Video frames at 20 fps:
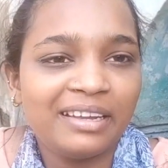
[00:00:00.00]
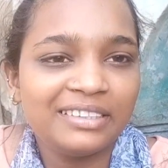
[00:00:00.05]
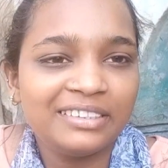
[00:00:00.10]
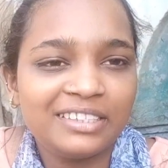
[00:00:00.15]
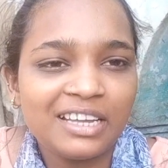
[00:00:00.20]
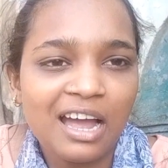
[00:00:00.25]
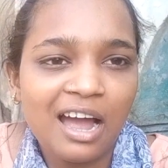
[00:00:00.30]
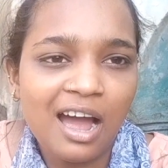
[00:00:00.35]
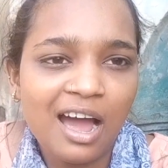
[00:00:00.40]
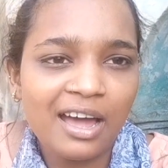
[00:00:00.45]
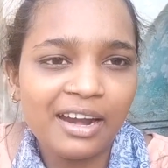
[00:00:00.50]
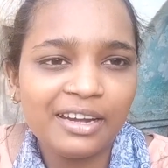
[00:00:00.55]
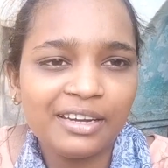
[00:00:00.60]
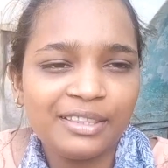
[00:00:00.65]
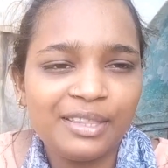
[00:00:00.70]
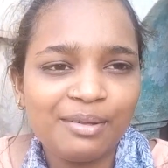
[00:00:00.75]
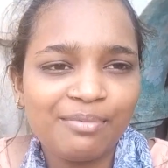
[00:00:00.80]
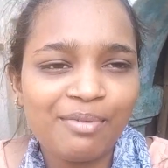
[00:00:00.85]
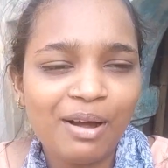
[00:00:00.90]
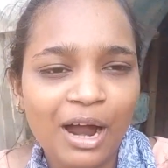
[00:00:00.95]
मैं
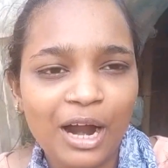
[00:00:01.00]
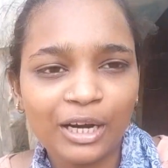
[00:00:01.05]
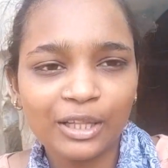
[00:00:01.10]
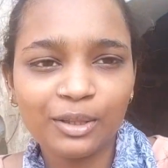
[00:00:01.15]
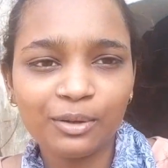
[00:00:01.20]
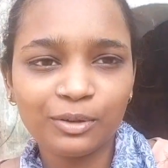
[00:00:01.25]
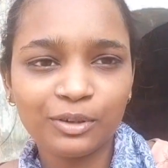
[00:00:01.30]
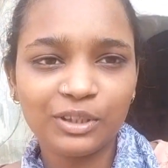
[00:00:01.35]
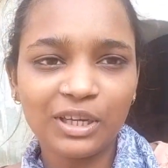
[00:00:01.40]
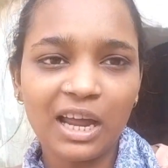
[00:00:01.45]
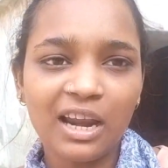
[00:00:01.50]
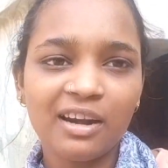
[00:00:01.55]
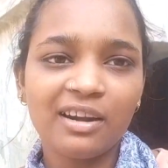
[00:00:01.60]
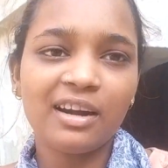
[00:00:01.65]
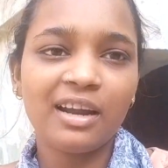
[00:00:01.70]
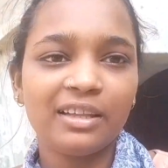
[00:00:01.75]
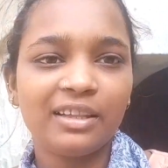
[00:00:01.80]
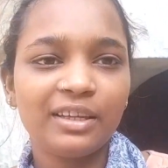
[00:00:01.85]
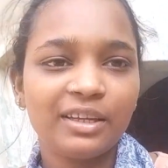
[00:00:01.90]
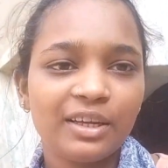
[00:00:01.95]
आ रही थी बाहर तो
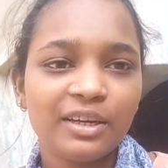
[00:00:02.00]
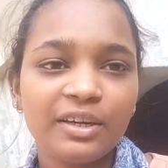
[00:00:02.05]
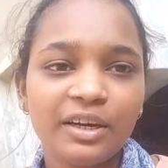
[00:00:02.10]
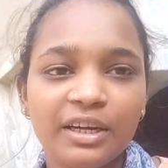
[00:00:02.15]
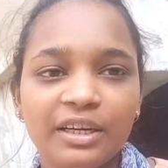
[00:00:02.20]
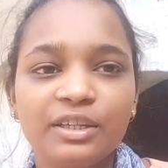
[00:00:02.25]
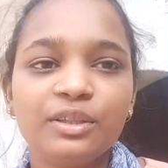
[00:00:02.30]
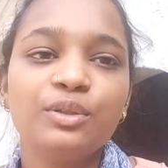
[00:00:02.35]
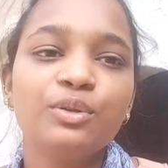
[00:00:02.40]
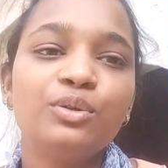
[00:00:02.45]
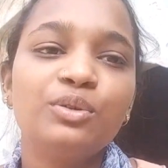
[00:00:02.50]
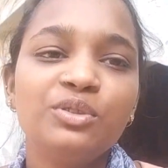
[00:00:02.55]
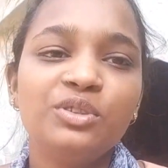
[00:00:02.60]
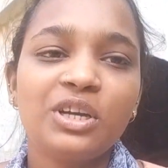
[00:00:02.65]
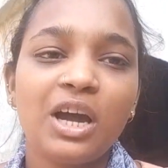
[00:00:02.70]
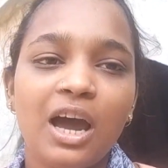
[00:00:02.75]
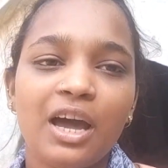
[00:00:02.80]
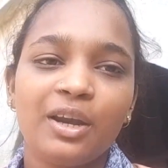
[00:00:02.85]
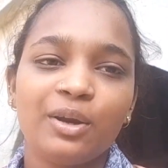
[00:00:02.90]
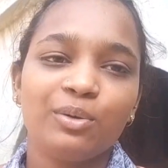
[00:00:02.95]
जान रहा था कि कहीं
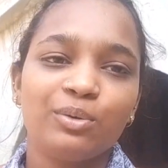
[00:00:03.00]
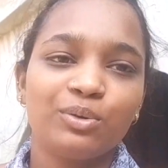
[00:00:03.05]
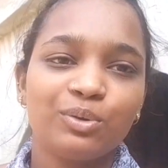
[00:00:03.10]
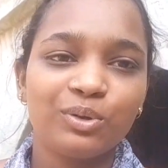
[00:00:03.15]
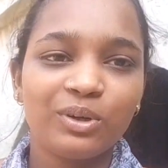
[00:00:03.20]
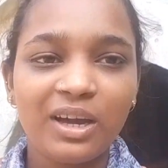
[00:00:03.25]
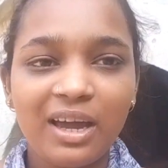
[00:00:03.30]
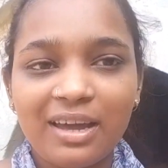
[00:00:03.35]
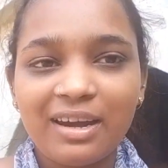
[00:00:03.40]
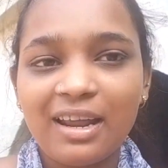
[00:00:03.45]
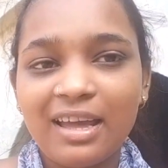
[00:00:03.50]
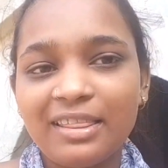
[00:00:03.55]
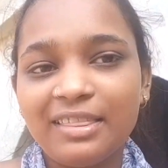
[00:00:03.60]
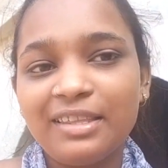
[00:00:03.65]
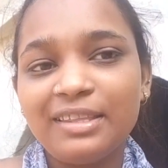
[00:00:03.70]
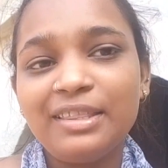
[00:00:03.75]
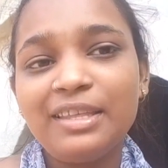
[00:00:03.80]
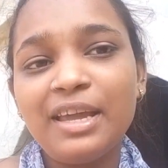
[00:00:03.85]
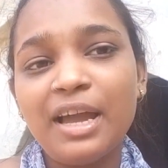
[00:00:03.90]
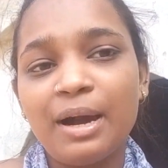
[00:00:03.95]
दूर जा रही हूँ तो कह
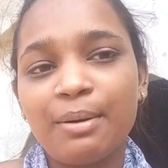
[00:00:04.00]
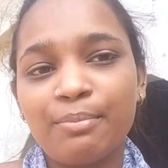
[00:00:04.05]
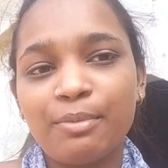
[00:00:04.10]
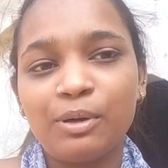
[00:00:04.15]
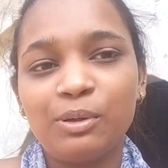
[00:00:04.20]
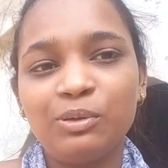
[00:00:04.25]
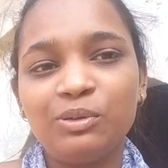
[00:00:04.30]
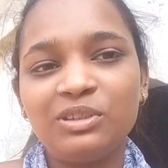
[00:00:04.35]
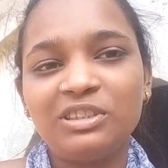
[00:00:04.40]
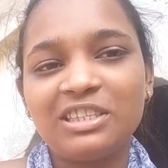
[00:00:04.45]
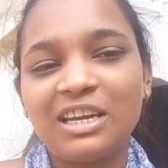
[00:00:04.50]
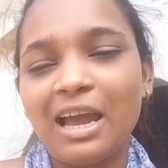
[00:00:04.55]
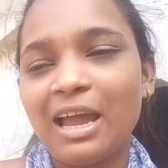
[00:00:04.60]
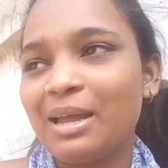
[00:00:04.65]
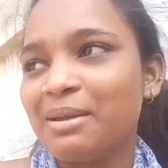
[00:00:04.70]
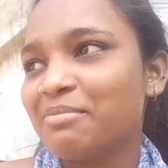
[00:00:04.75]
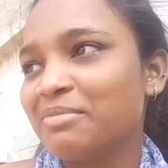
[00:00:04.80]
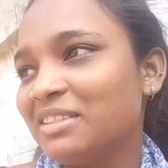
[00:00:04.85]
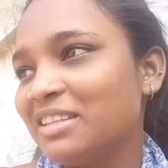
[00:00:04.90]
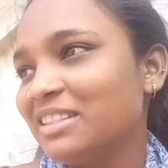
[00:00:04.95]
रहा है दीदी हम हो
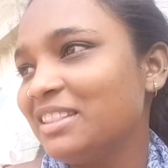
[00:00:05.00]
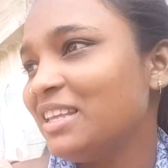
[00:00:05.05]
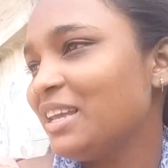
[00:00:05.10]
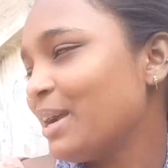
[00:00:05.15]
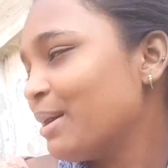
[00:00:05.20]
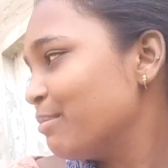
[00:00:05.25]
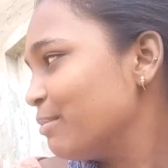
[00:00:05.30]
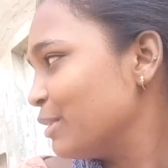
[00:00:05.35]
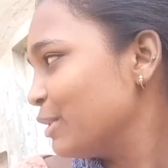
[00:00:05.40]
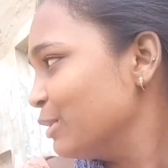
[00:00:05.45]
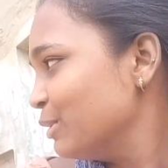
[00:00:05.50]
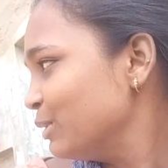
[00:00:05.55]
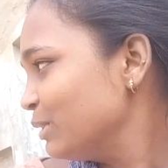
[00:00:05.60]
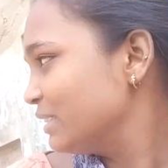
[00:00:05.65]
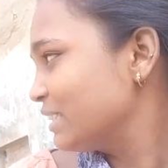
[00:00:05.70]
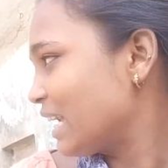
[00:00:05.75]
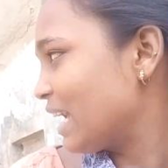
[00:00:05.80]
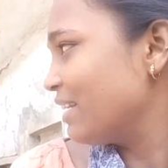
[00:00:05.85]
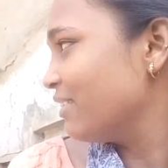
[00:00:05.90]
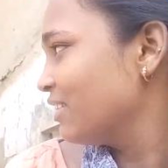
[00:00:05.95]
जाए दीदी हम
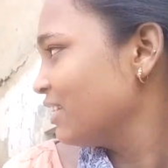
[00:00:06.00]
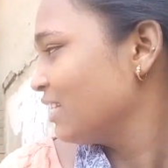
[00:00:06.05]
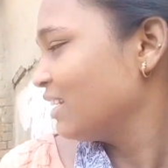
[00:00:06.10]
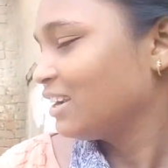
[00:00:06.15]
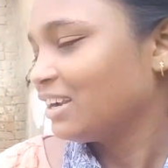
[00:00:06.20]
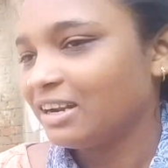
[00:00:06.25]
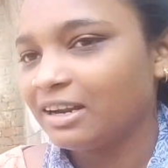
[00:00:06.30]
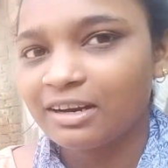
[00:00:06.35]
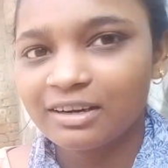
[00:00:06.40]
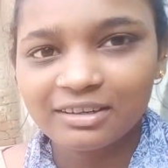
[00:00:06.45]
हो जाए